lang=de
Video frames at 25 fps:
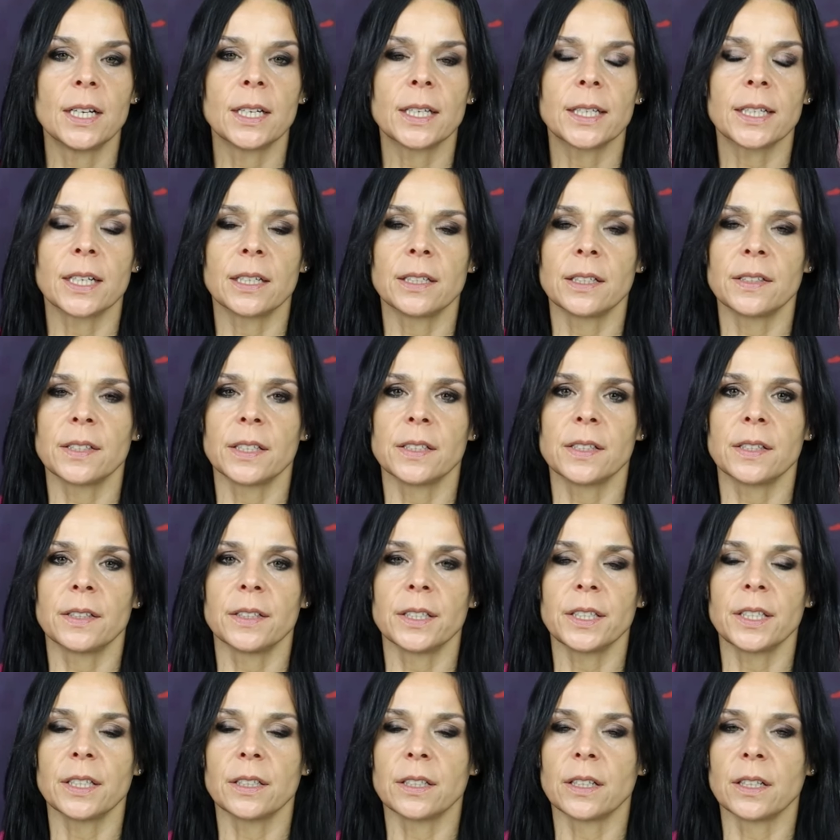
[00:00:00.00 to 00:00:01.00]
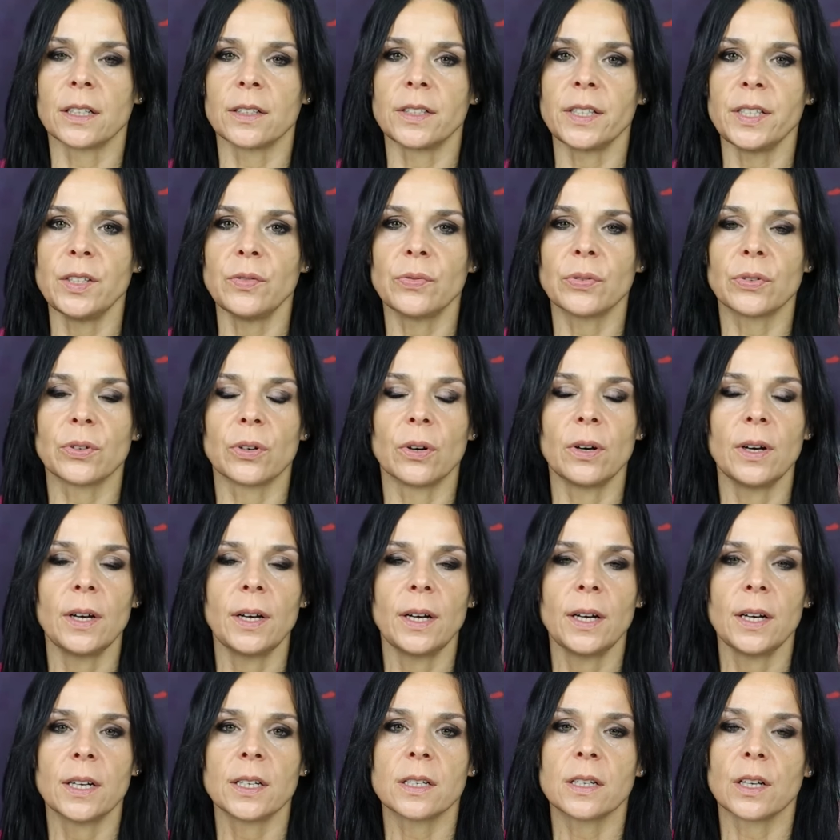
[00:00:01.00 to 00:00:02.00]
Ich kann das jetzt nicht in der Tiefe
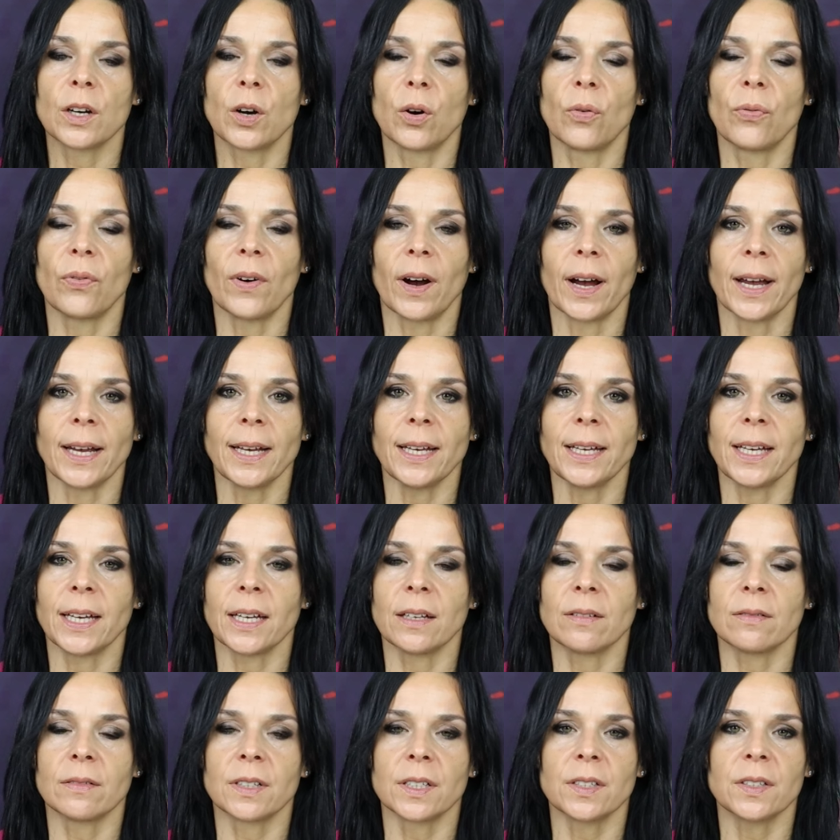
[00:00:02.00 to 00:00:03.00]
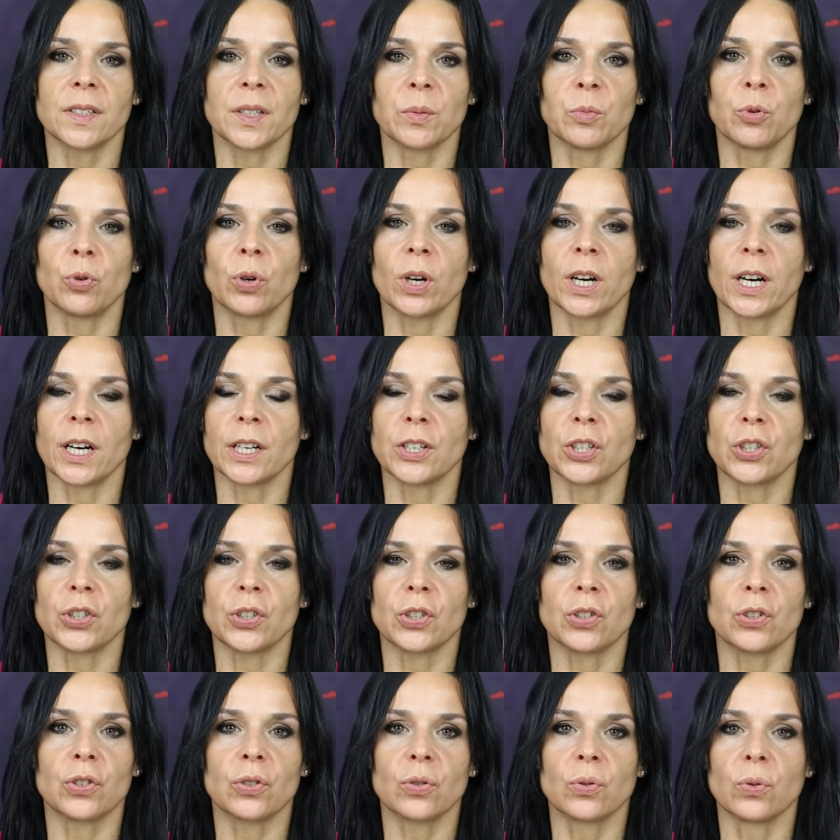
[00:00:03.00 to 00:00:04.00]
darauf eingehen, was
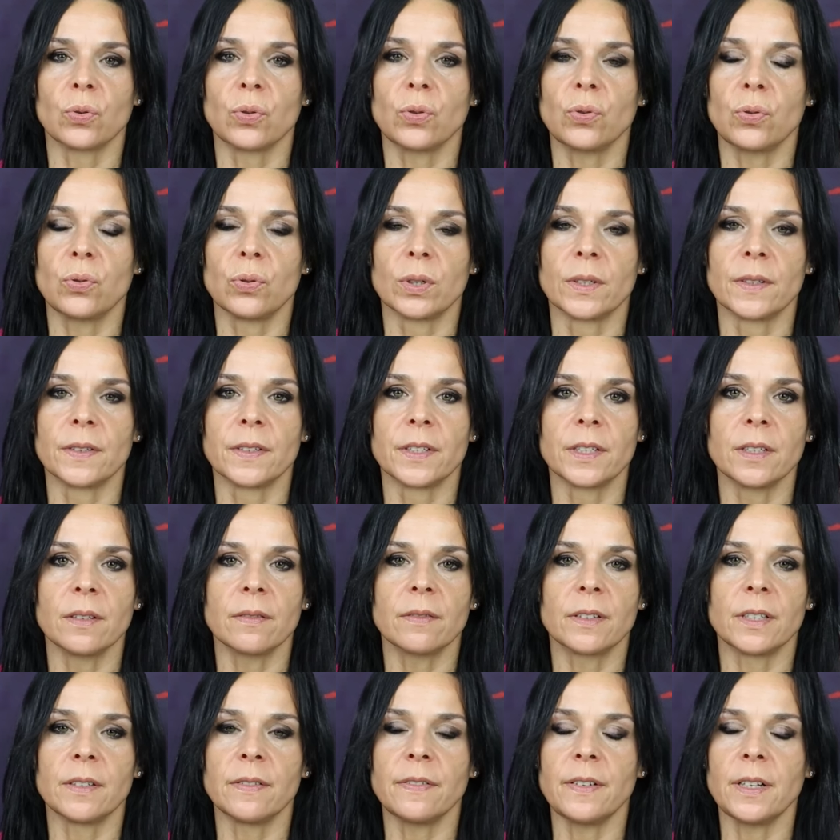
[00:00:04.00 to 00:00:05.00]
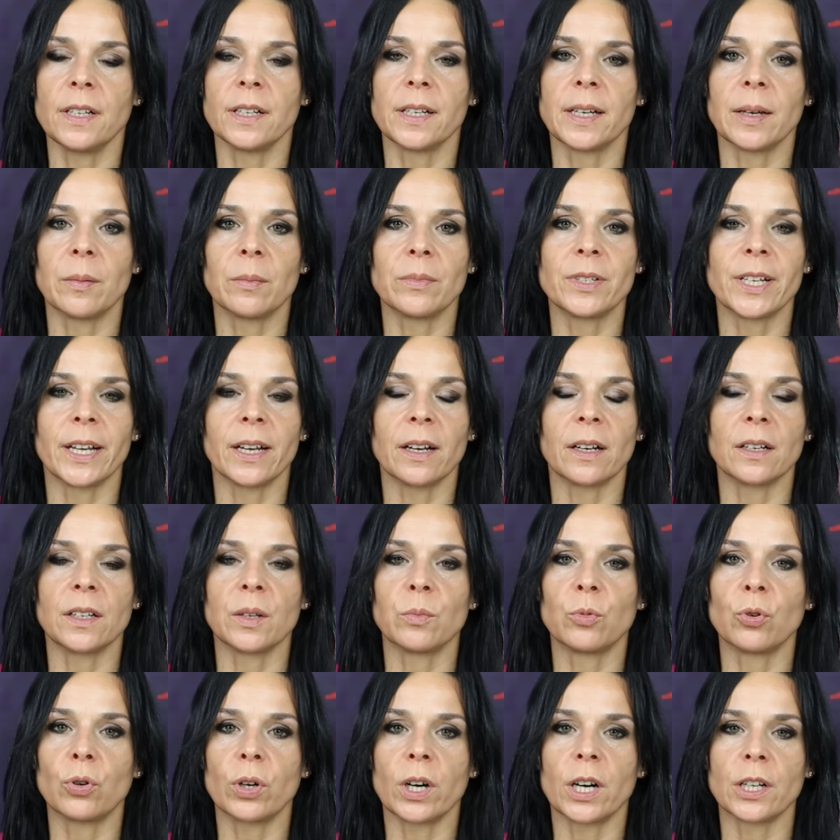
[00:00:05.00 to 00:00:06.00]
demokratische Strukturen sind, weil viele eben denken,
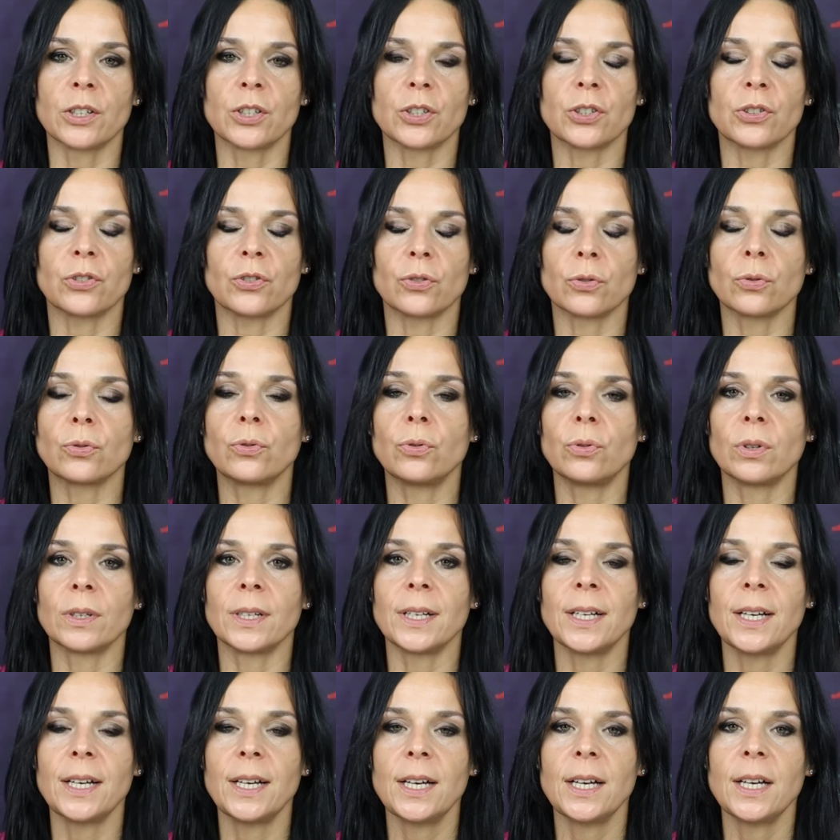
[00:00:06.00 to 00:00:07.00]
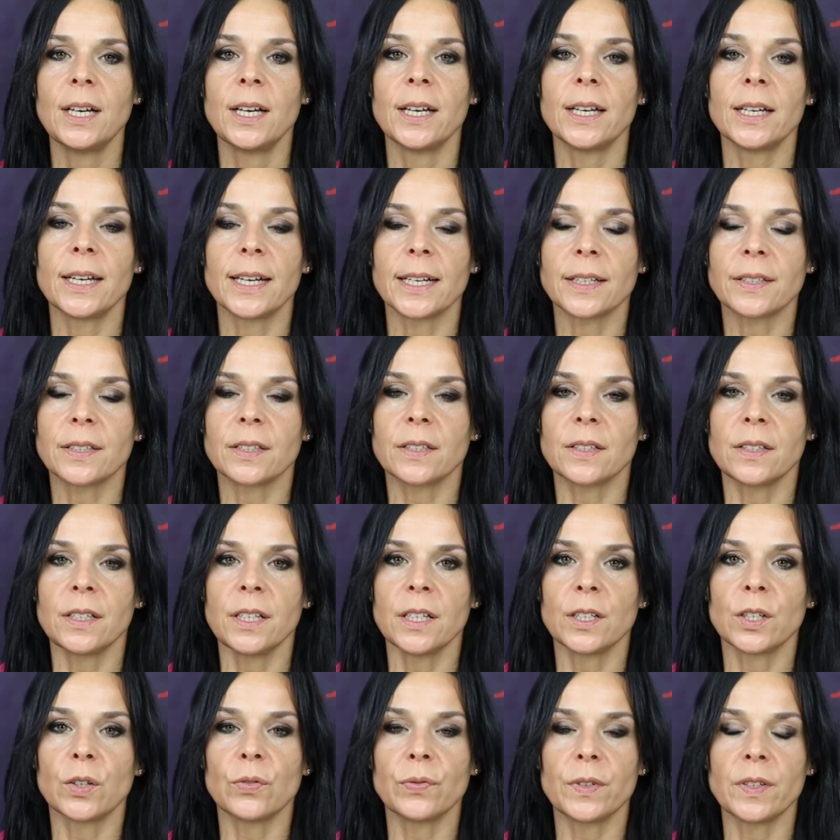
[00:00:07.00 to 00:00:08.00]
demokratische Strukturen
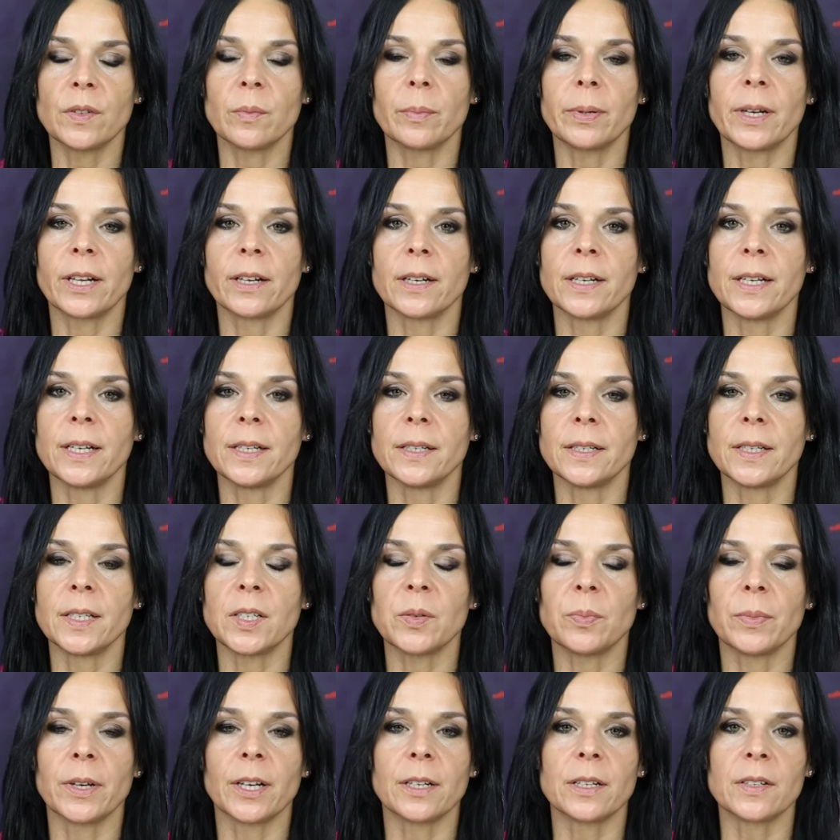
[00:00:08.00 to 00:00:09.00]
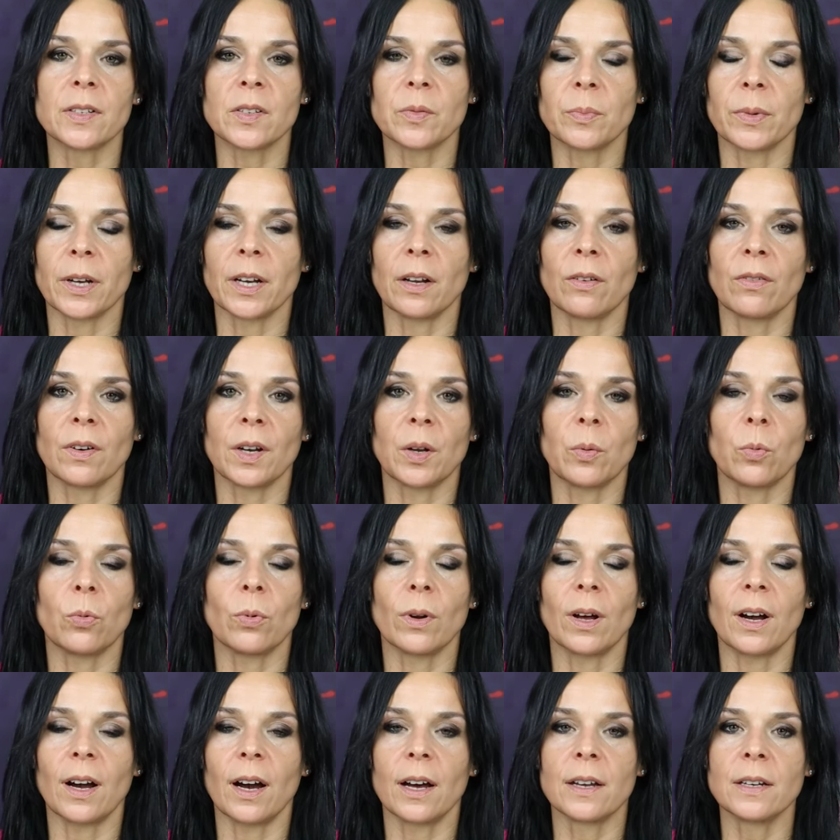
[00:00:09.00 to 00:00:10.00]
existieren auf diesem Planeten nicht mehr. Das ist meiner Meinung
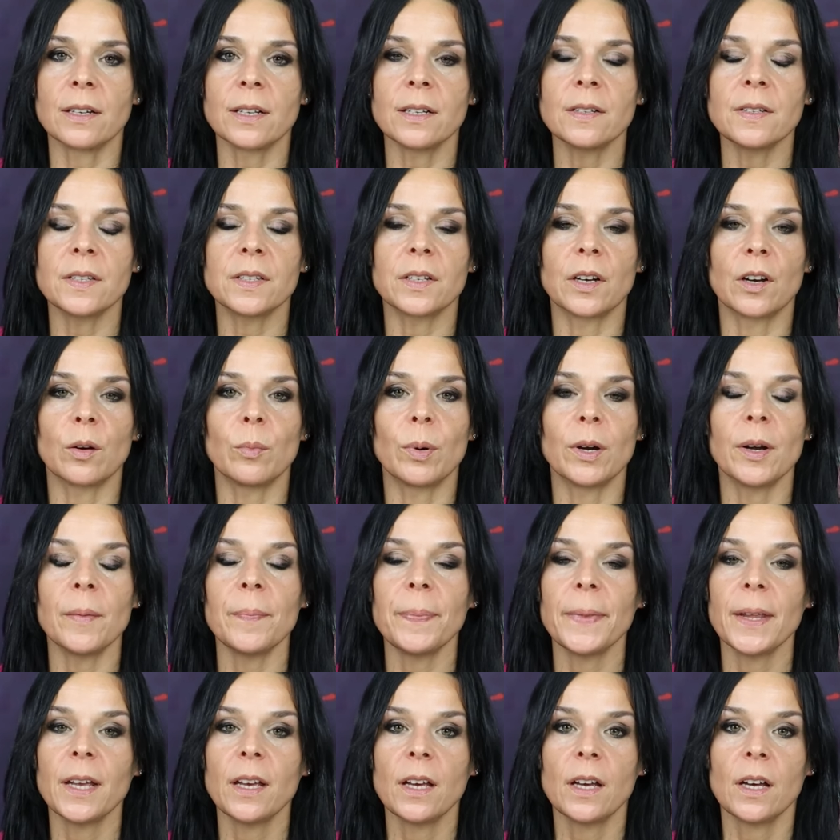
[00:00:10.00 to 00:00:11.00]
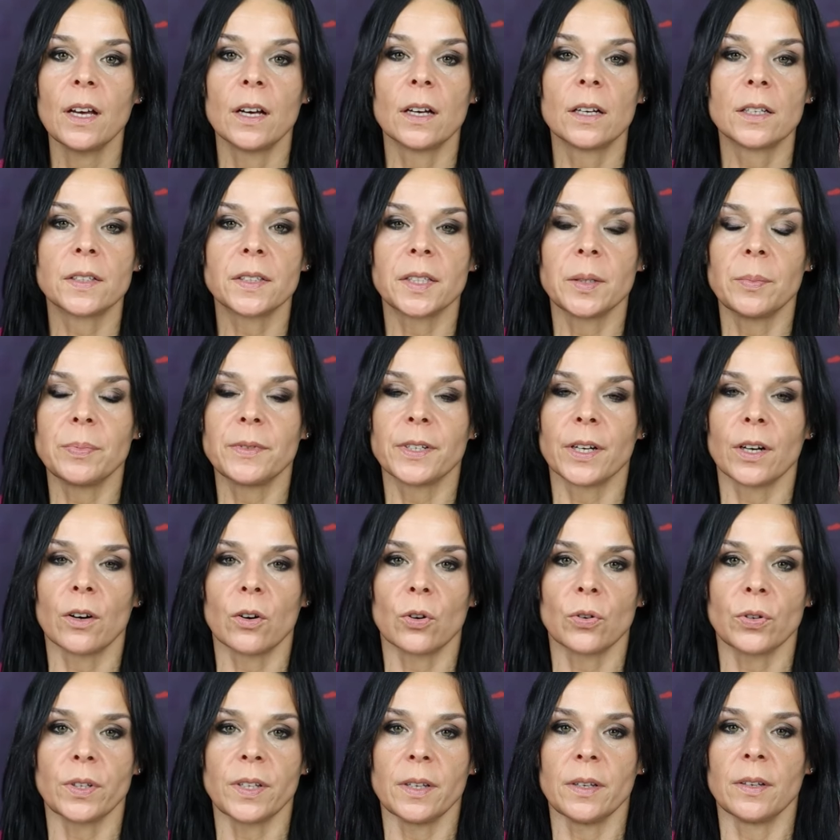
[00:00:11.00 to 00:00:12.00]
nach anders, aber es gibt ja
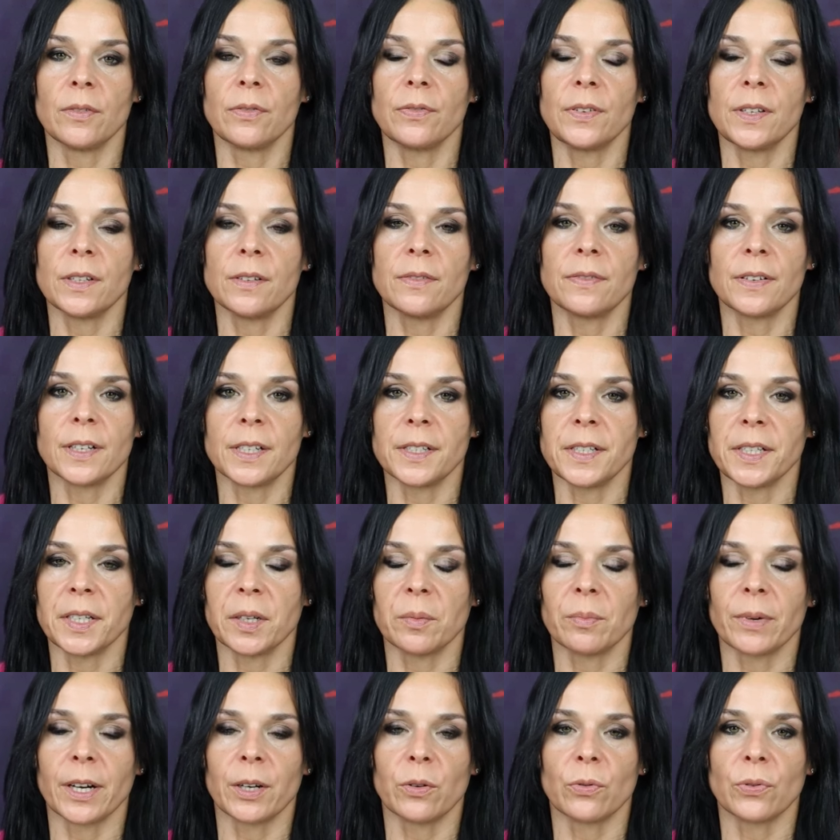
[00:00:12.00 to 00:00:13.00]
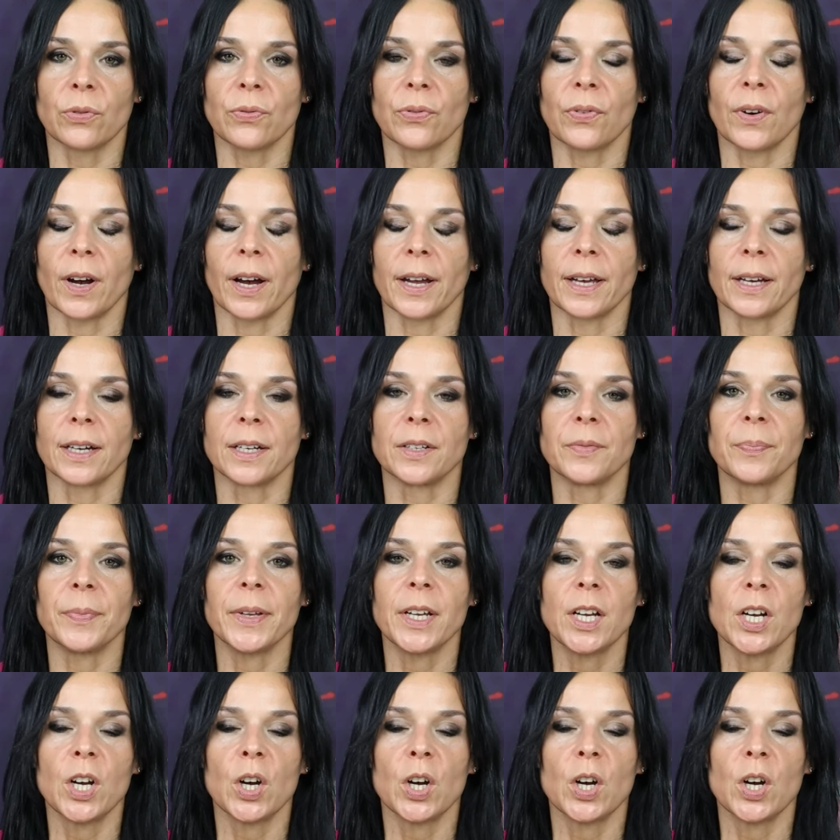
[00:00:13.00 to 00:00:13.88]
auch die vielfältige Meinungsfreiheit.